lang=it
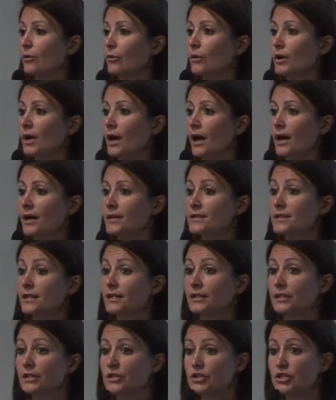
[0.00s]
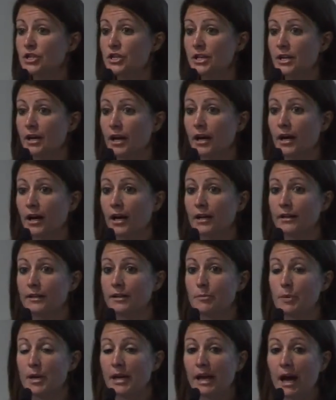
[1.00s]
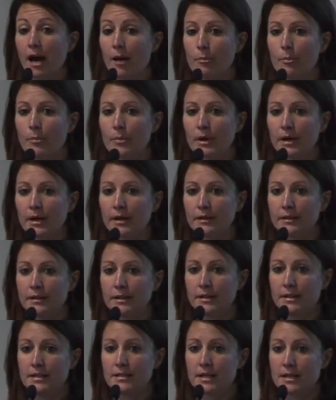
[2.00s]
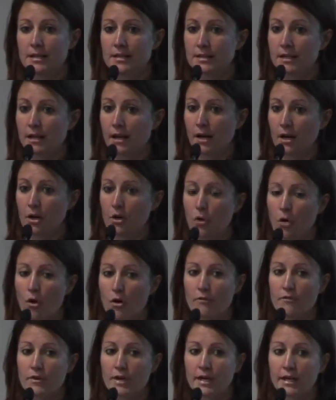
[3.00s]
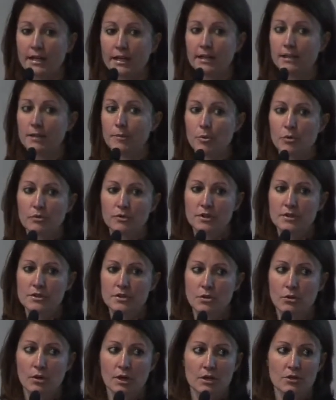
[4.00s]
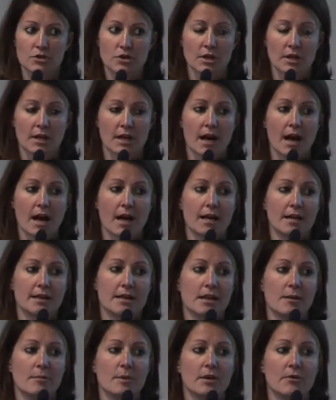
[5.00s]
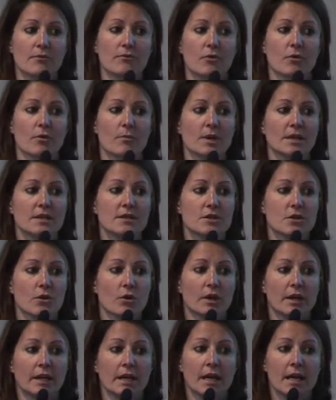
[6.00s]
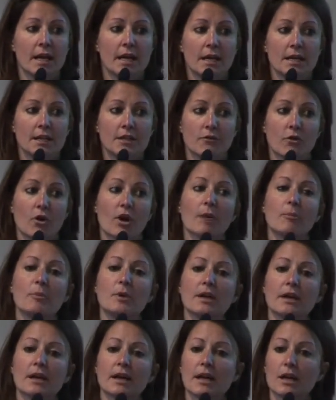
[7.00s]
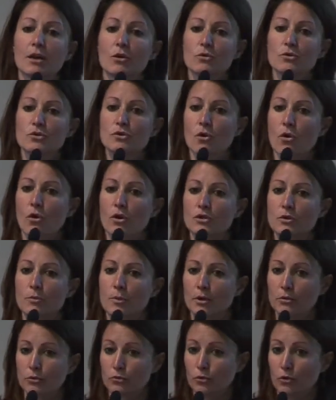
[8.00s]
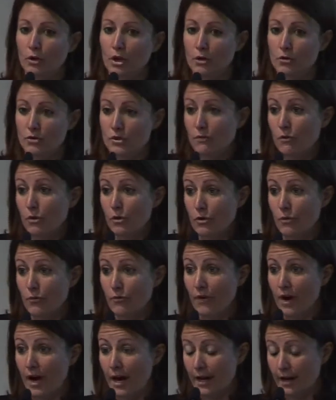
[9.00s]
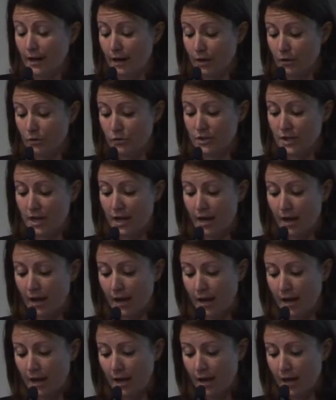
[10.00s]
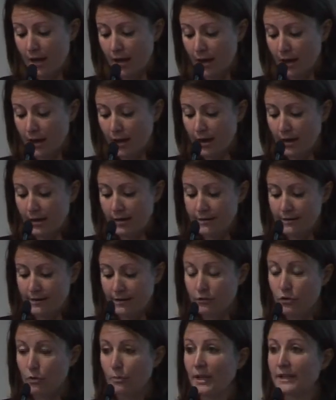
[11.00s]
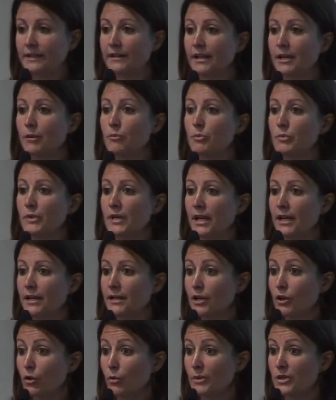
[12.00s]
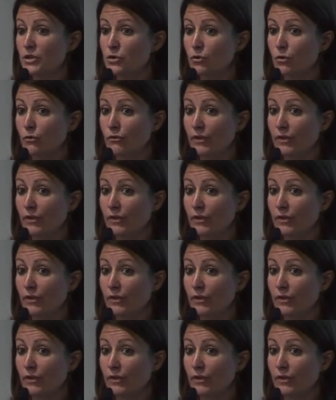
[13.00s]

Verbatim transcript: una strategia di backup, eh, di disaster recovery e di protezione in generale delle mie informazioni, devo capire che cosa ho e soprattutto che cosa voglio fare, che cosa eh, intendo mettere in piedi, come sono